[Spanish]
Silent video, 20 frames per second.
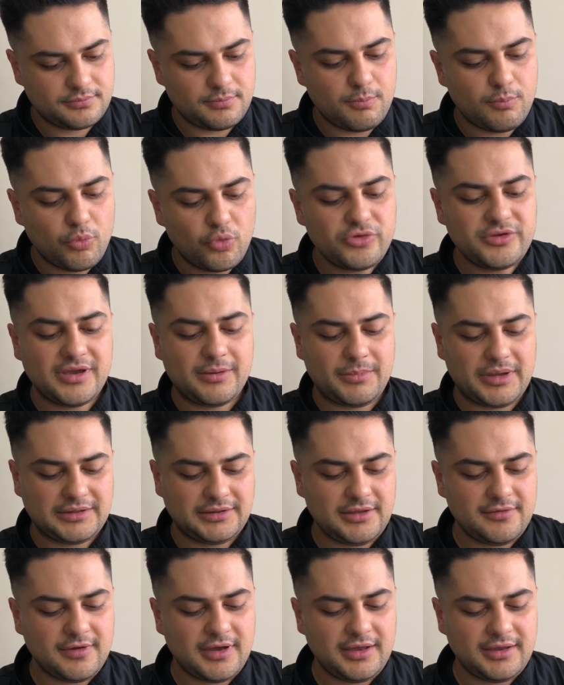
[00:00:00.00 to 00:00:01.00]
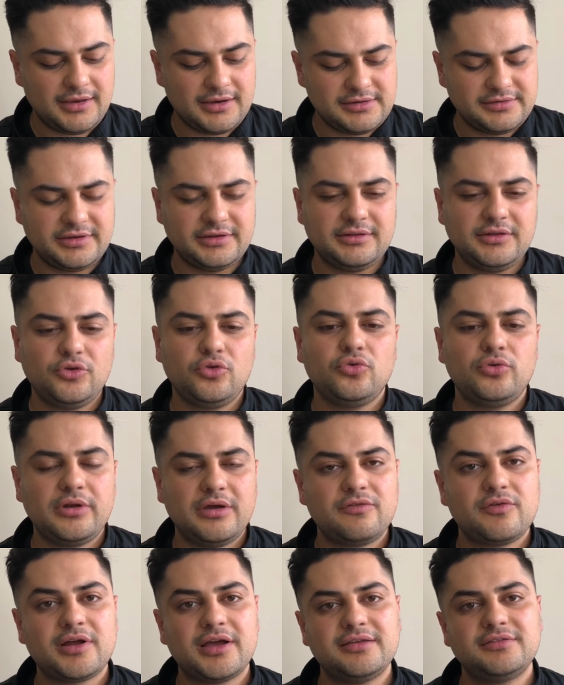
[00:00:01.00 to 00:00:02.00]
muy llamativa en el sentido de
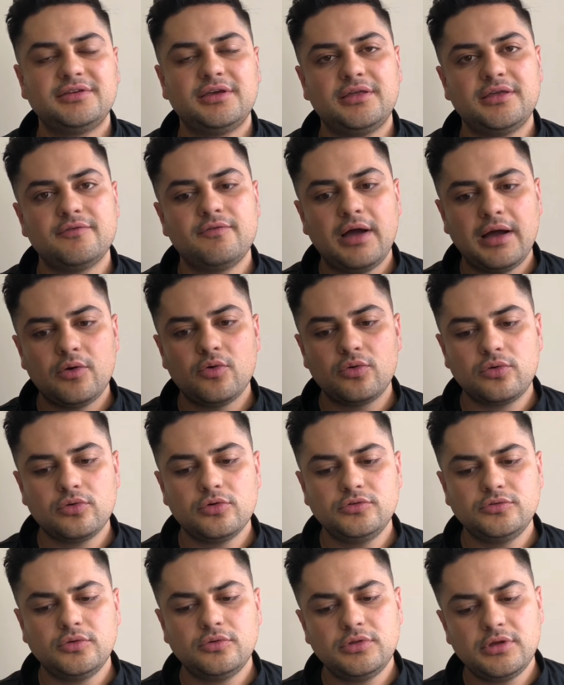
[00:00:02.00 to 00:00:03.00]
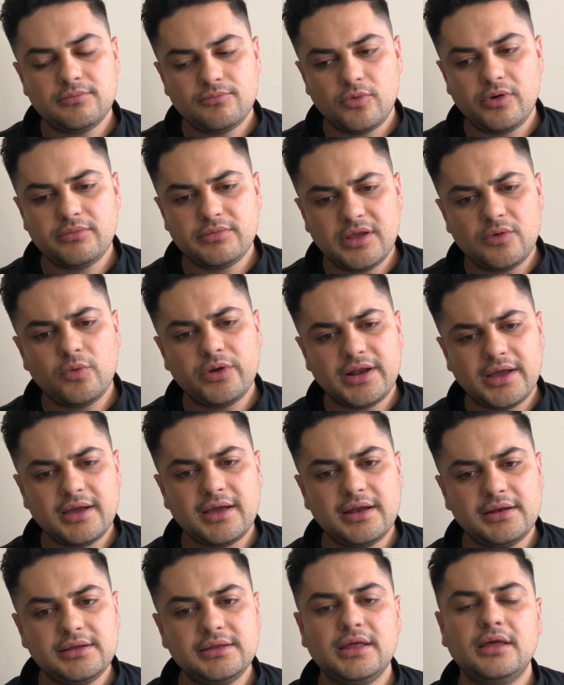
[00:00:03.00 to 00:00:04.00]
una fragancia de bajo costo, de, buena
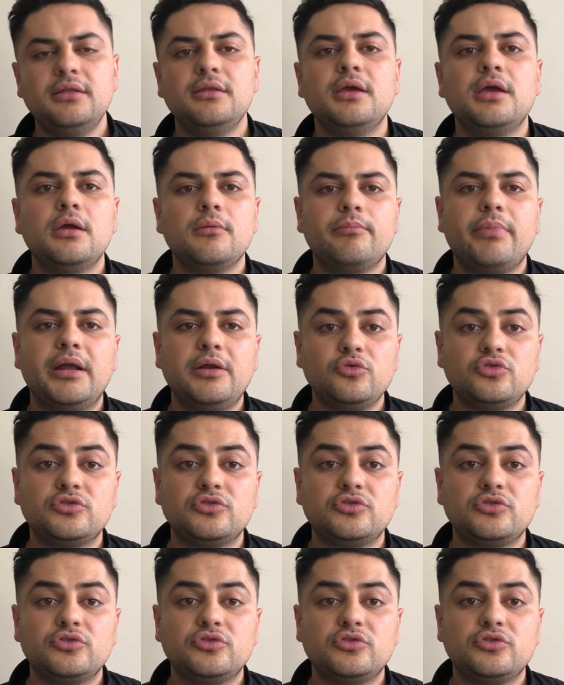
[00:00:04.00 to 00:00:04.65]
calidad para